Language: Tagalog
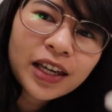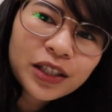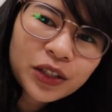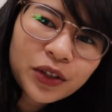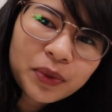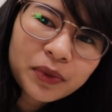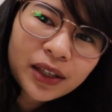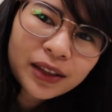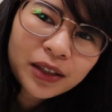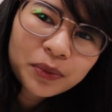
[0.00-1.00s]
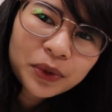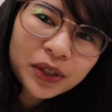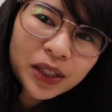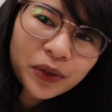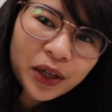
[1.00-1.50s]
Ayan, so update lang po
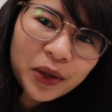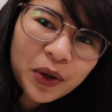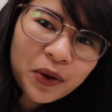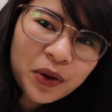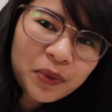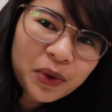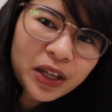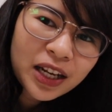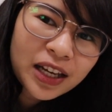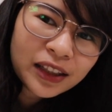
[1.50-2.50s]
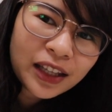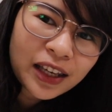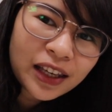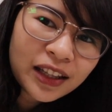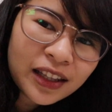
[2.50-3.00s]
dito kay Wangwang Boy
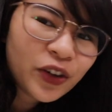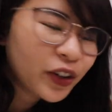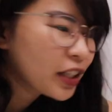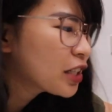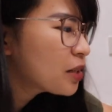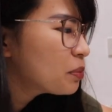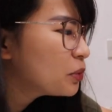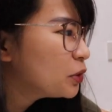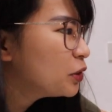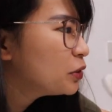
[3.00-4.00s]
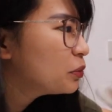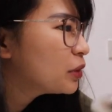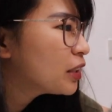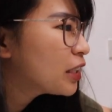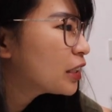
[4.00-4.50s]
natin. Okay na po yung
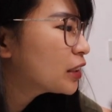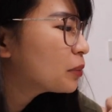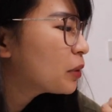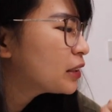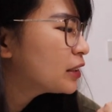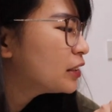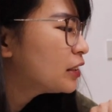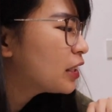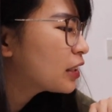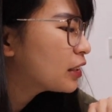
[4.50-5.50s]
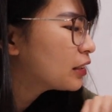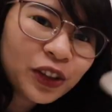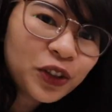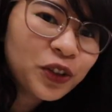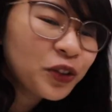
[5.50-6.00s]
mga hotspots niya.
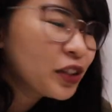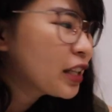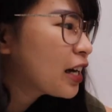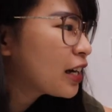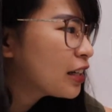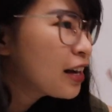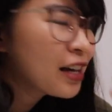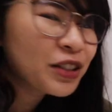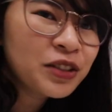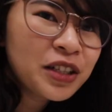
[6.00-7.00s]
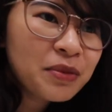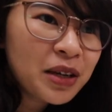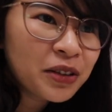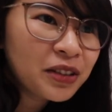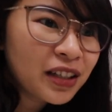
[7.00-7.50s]
Tuyo na. Actually,
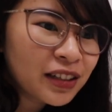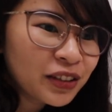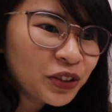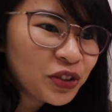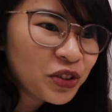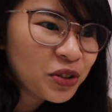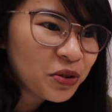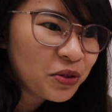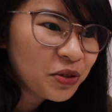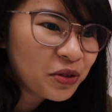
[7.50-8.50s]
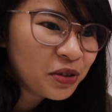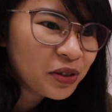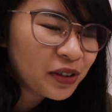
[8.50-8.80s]
meron ngang show